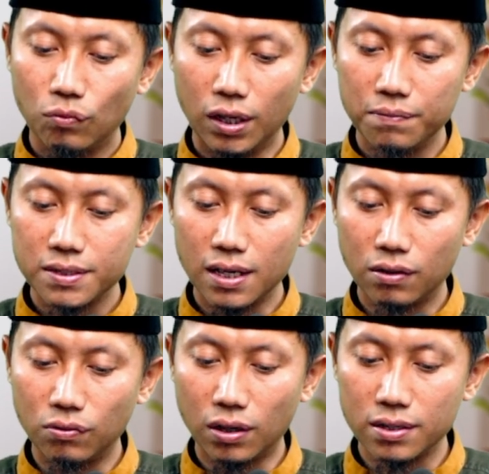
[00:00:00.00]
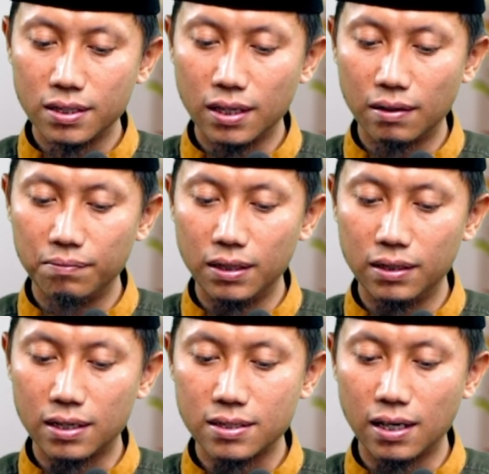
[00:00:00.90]
Wa imsaku ra'siha
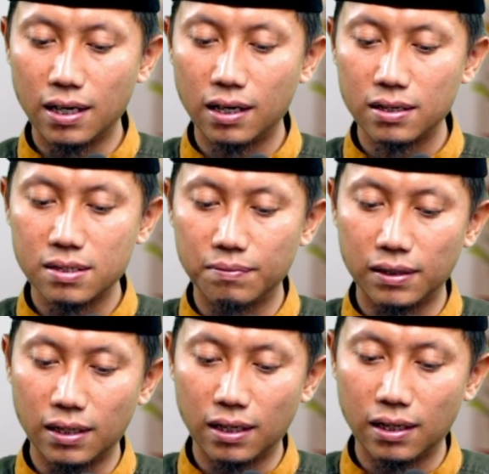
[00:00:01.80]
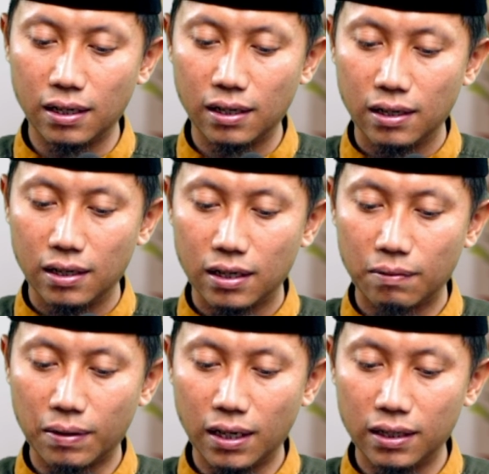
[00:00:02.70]
bil yasar sementara
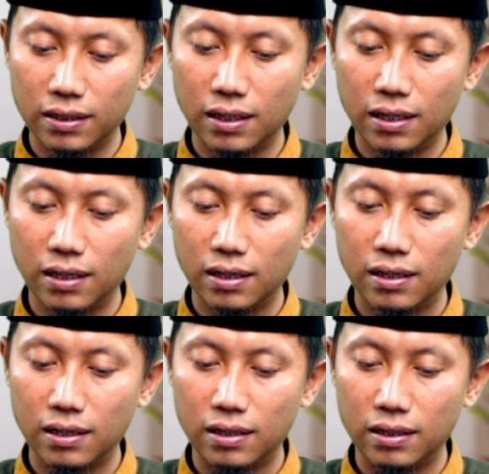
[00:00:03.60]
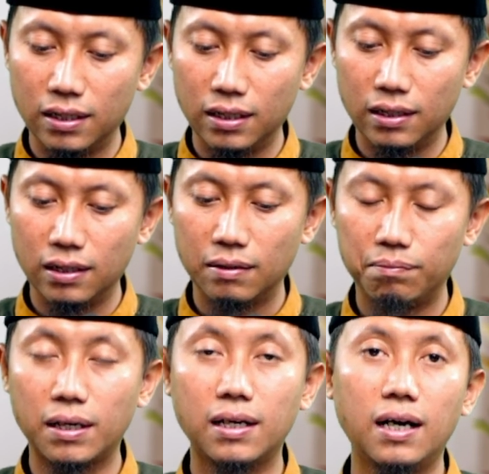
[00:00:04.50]
kepalanya
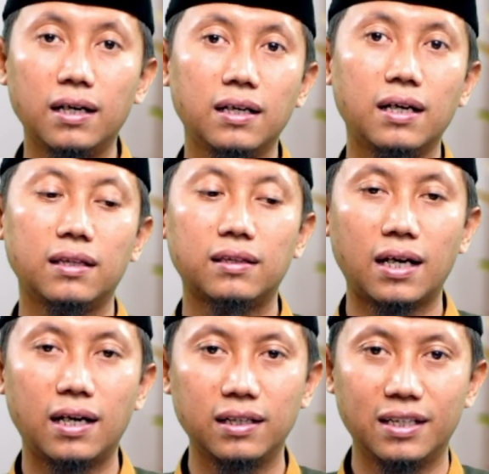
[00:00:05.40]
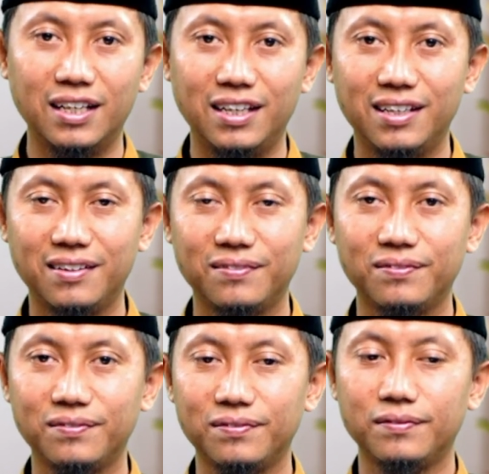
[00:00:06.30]
dipegang dengan tangan kiri.
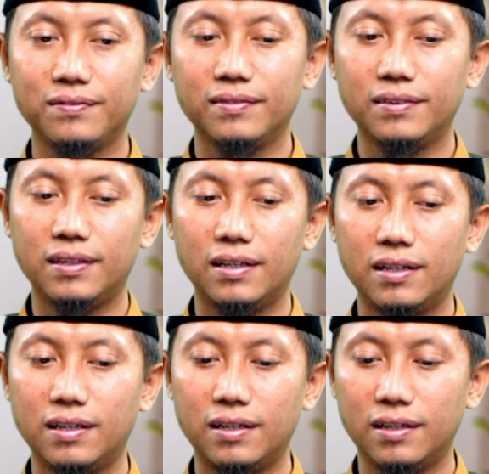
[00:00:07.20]
Ya.